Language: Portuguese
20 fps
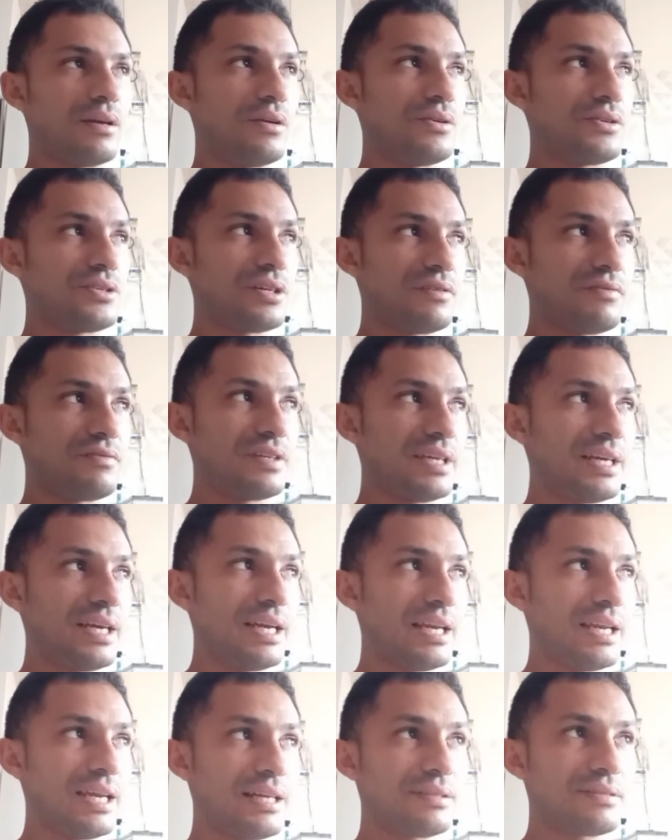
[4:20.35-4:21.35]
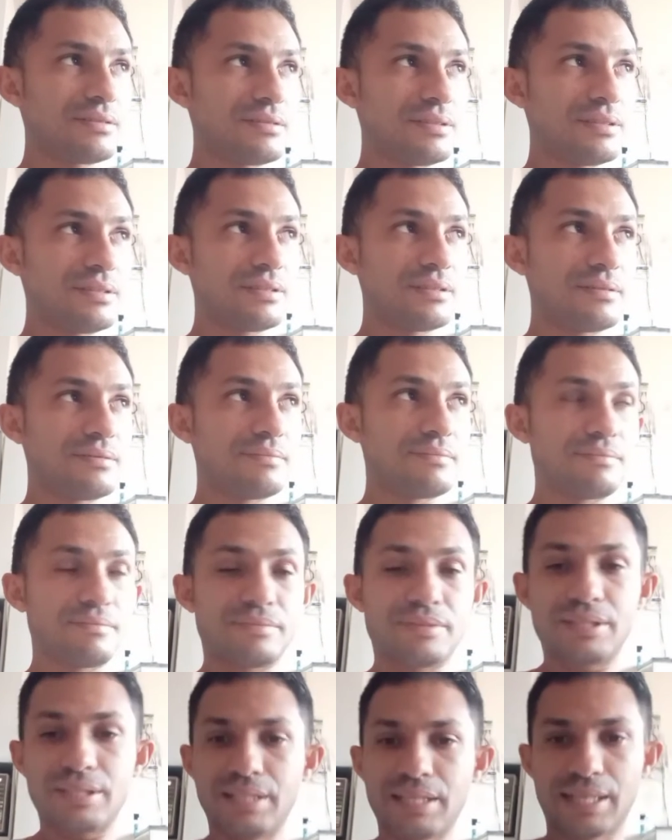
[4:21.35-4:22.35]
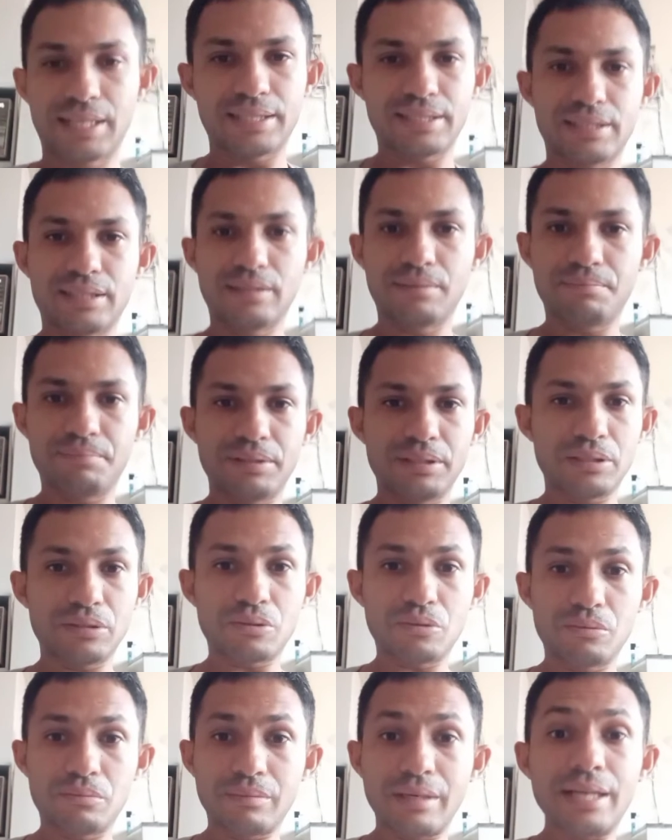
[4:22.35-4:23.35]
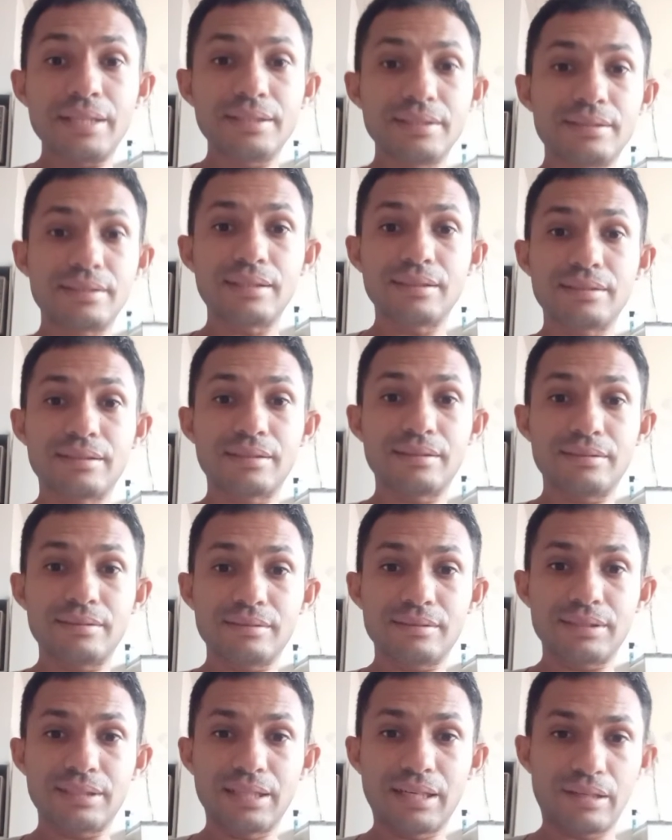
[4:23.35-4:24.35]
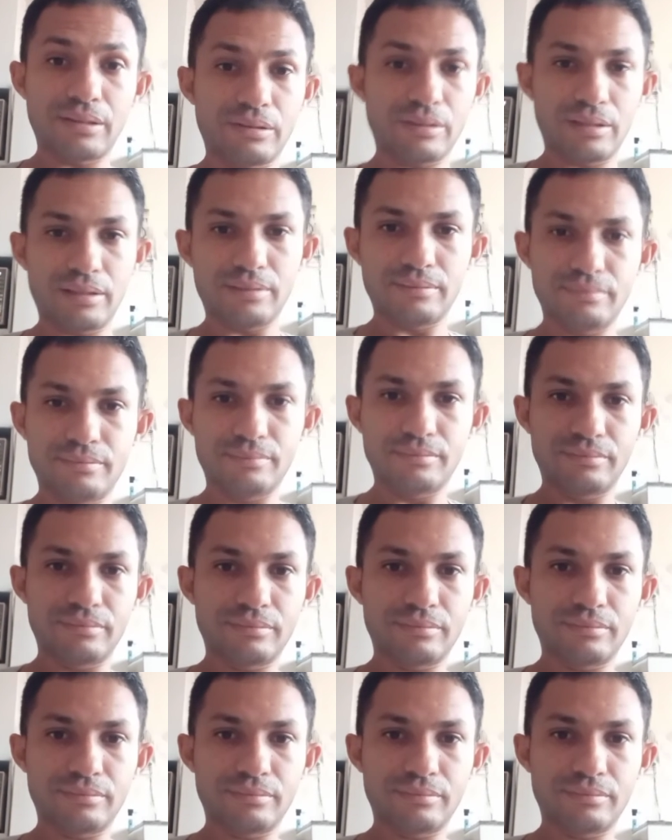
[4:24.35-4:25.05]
Eu já vi relatos de de galo de Campina com mais de 30 anos de gaiola.